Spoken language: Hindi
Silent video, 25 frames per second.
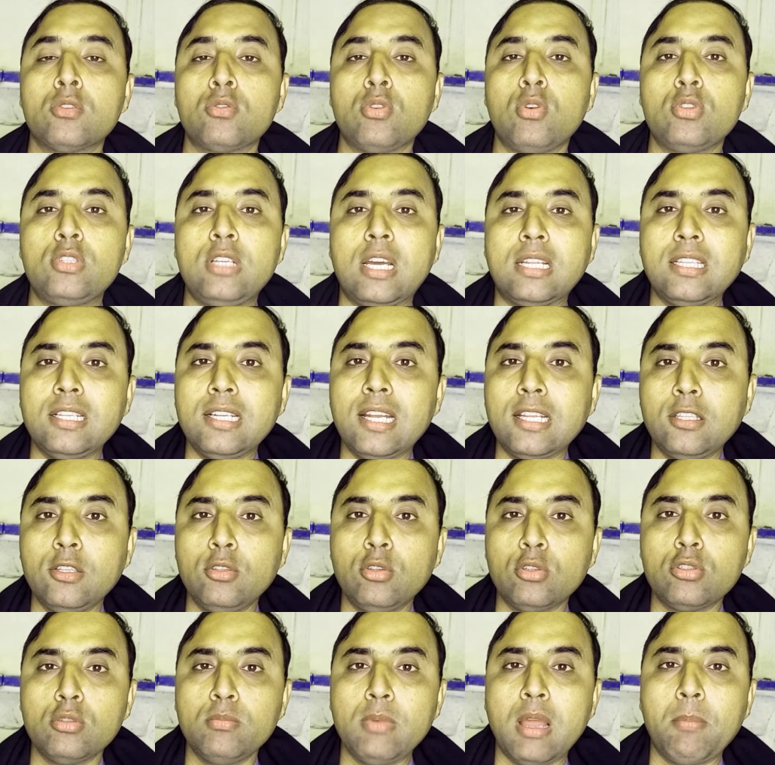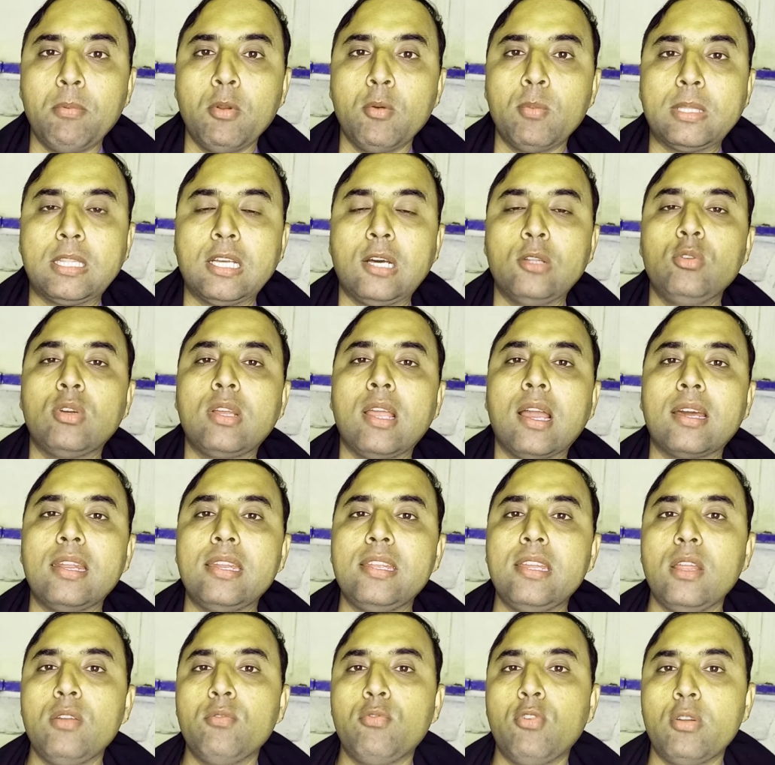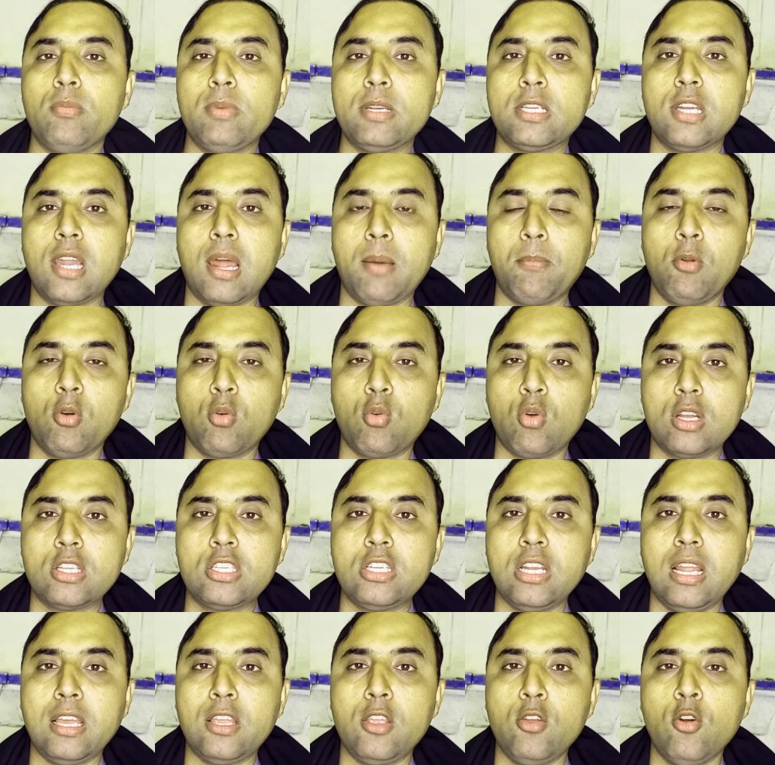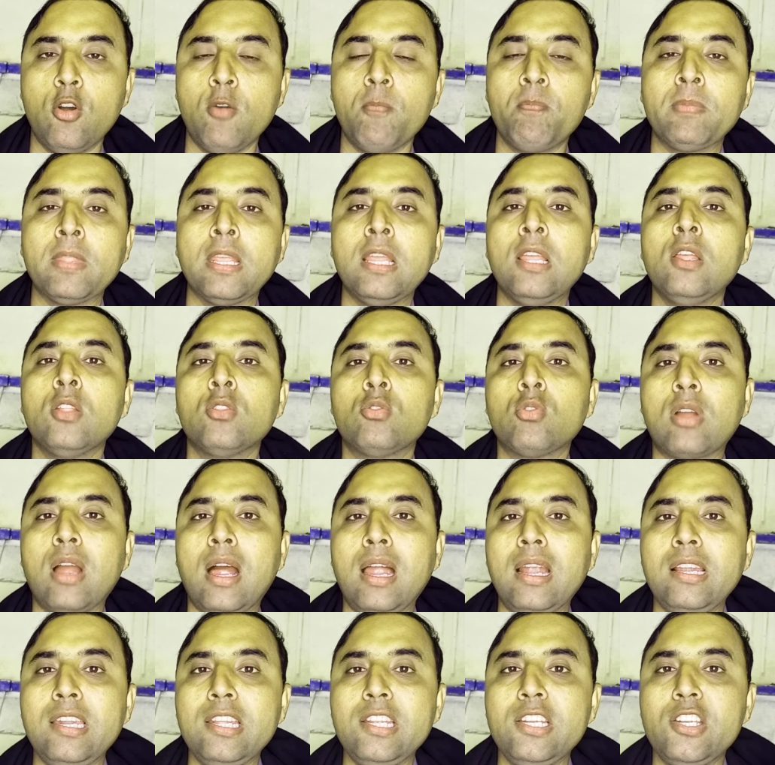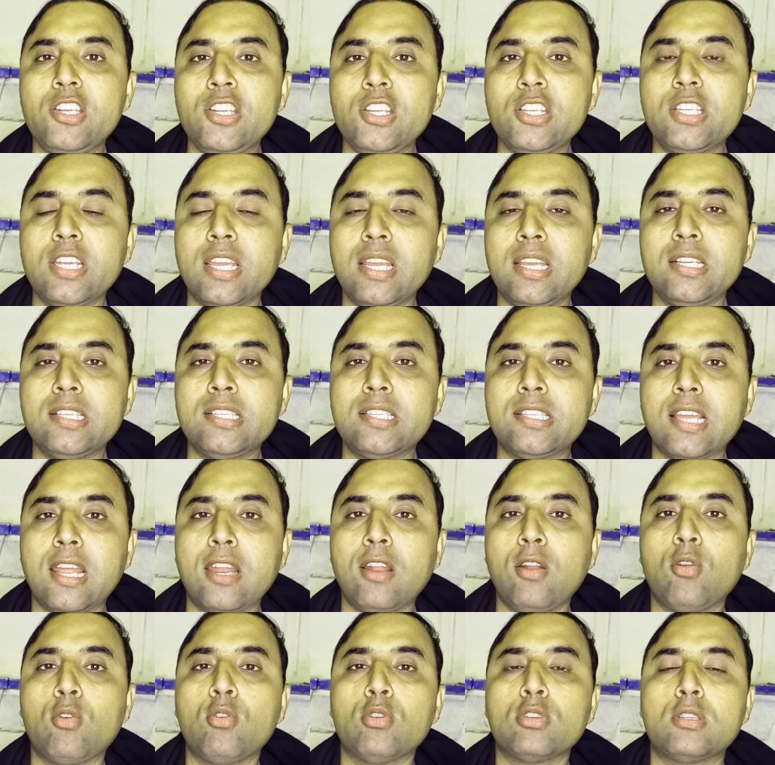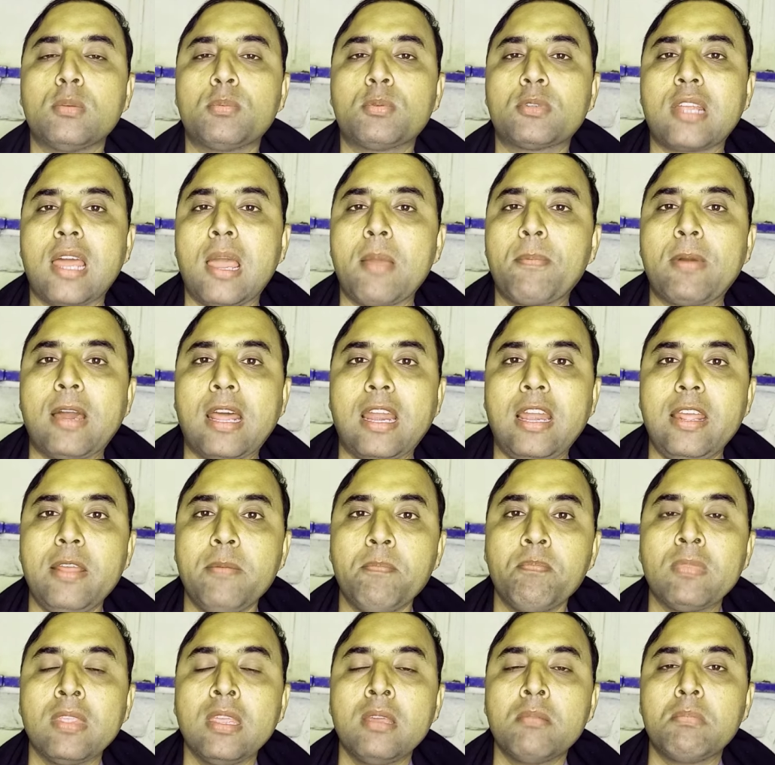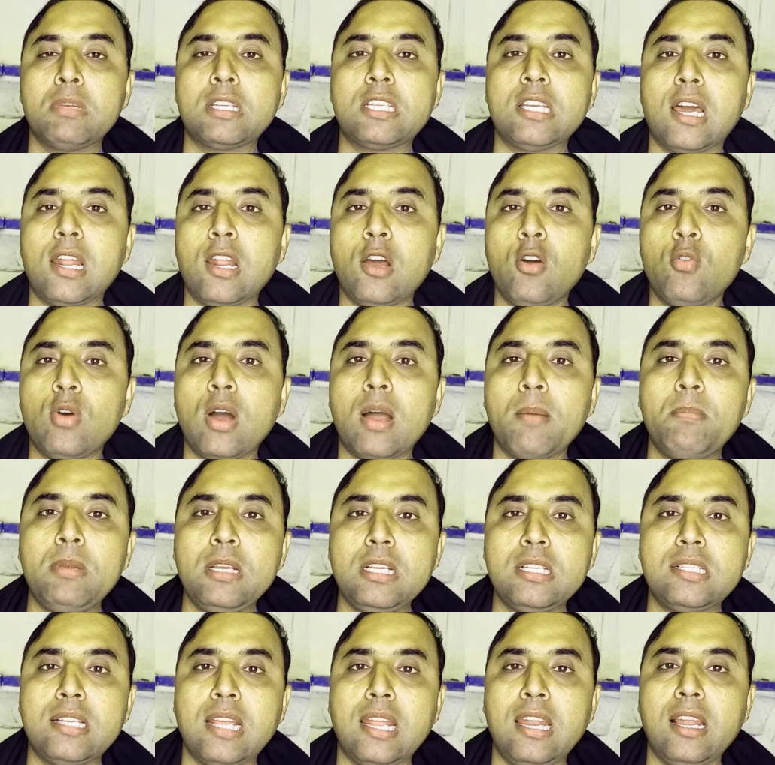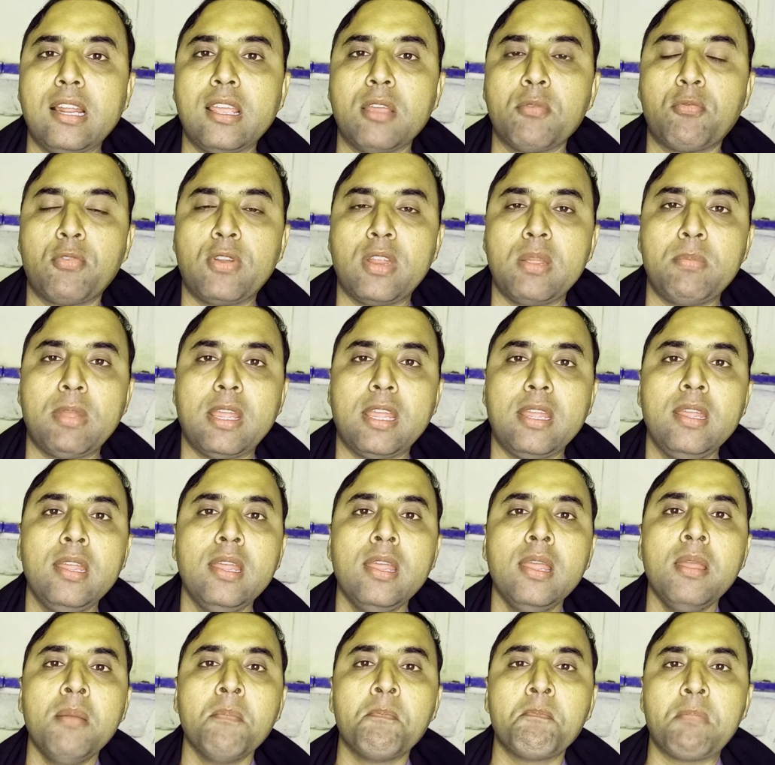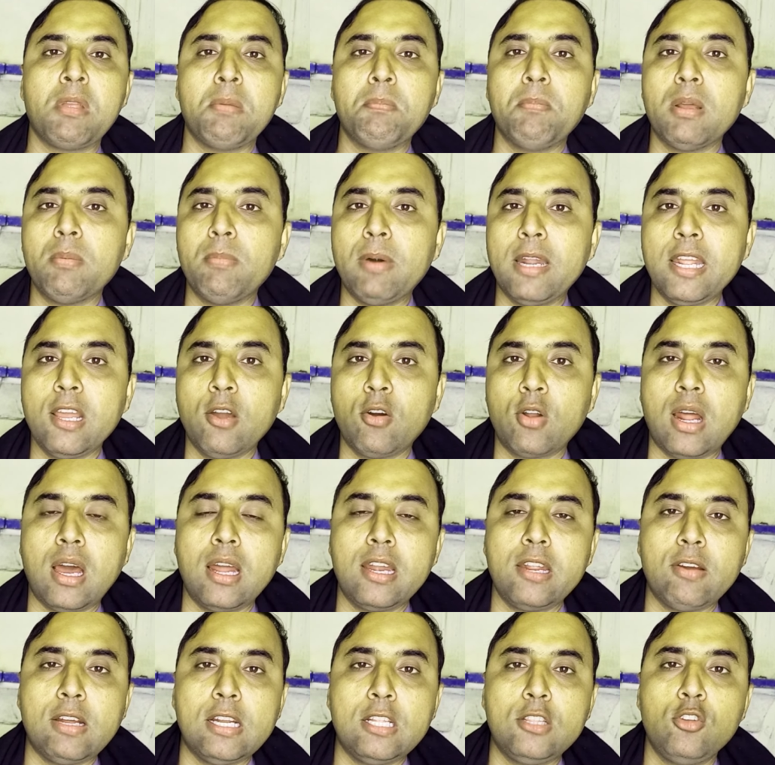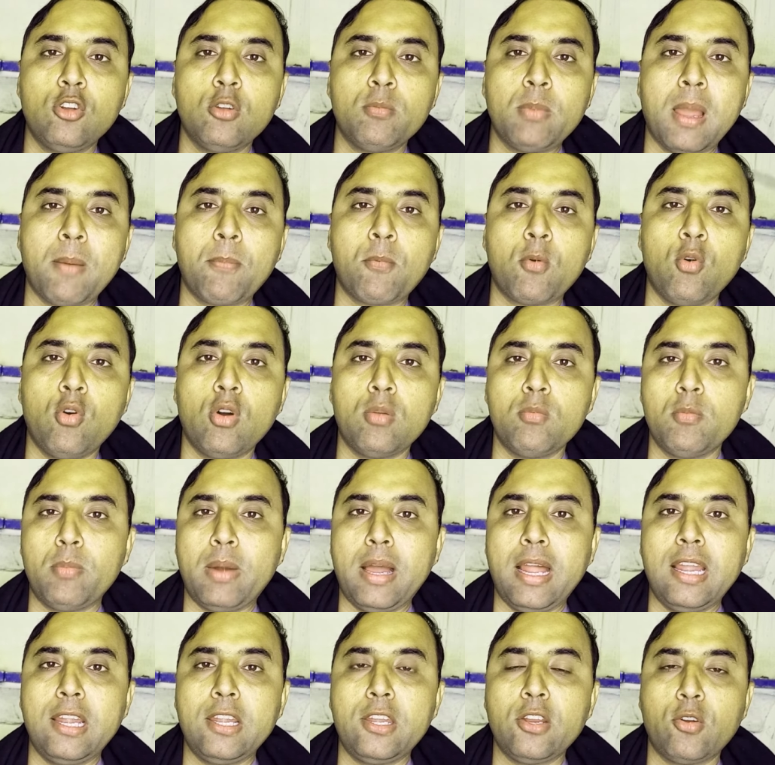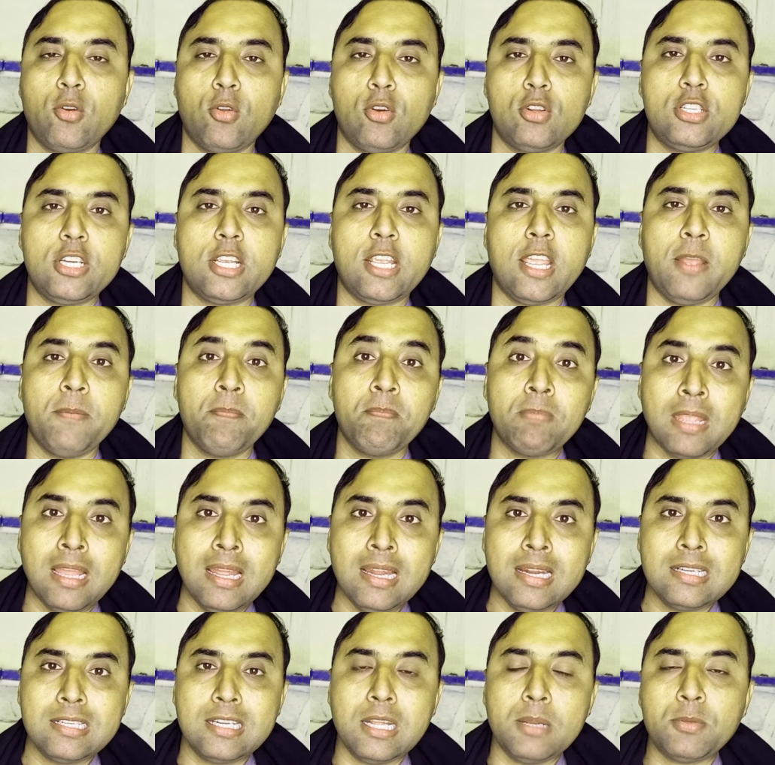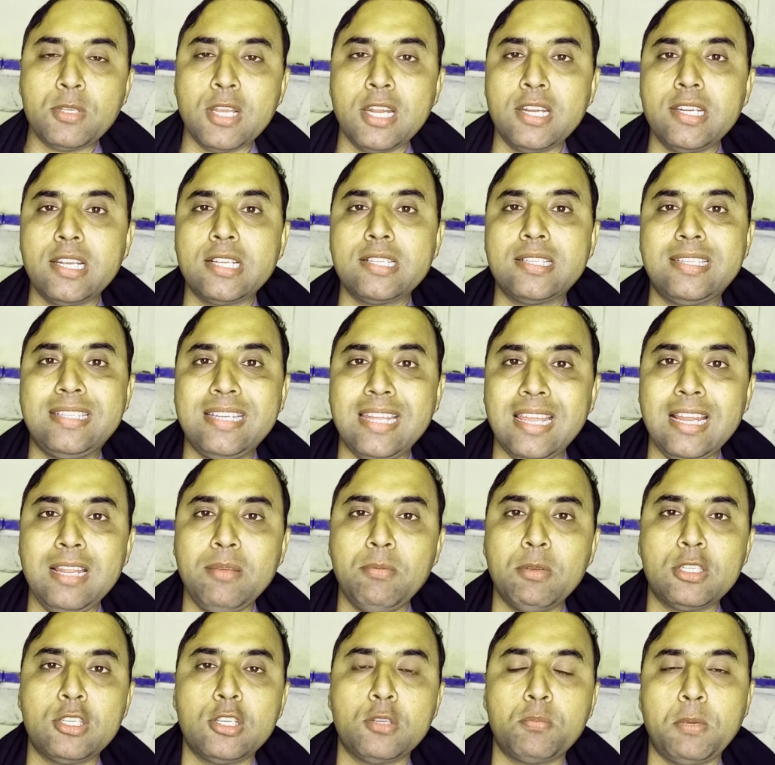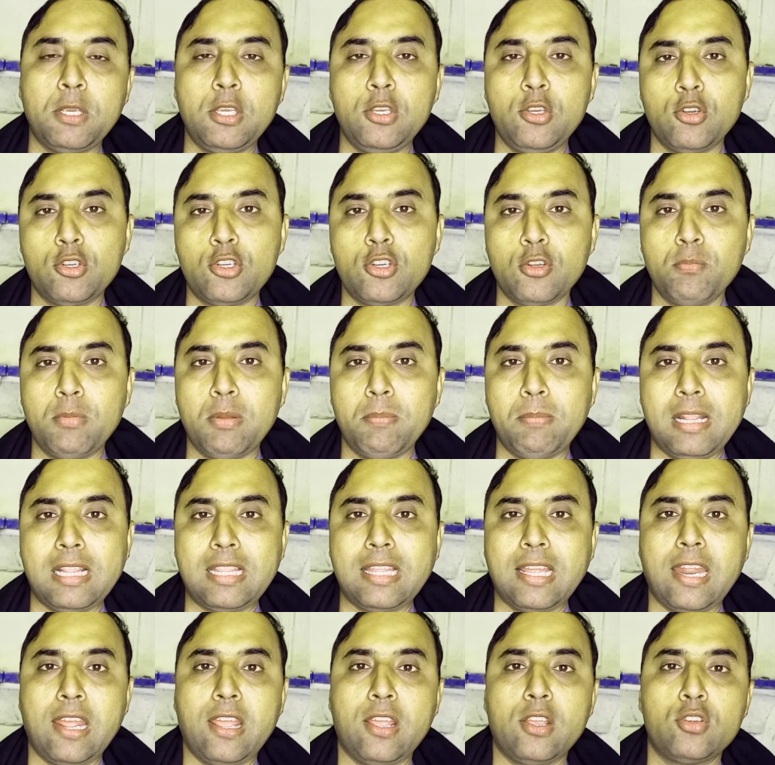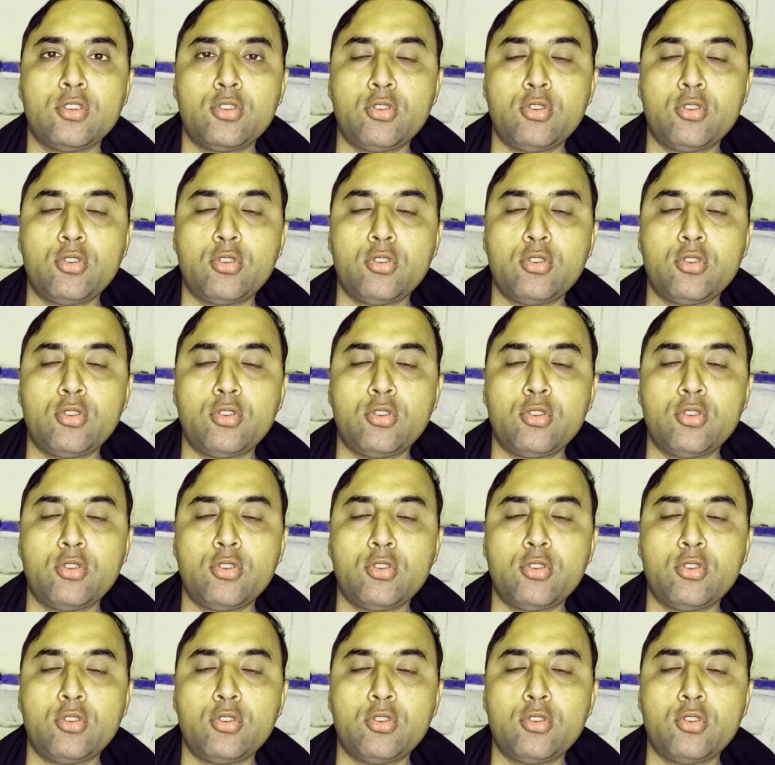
सो so, जाते जाते दोस्तों मैं आप लोग बता दूं कि अगर ये इन्फॉर्मेशन आप लोग को अच्छी लगी हो तो काइंडली नीचे इस चैनल को सब्सक्राइब कर लें मैं चाह रहा हूं आप भी इस चैनल के फ्री में मेंबर बने और आने वाले दिनों में आपको और मोबाइल एंड टेक्नोलॉजी के टिप्स एंड ट्रिक्स डेली बेसिस पे यूट्यूब में मिलते रहे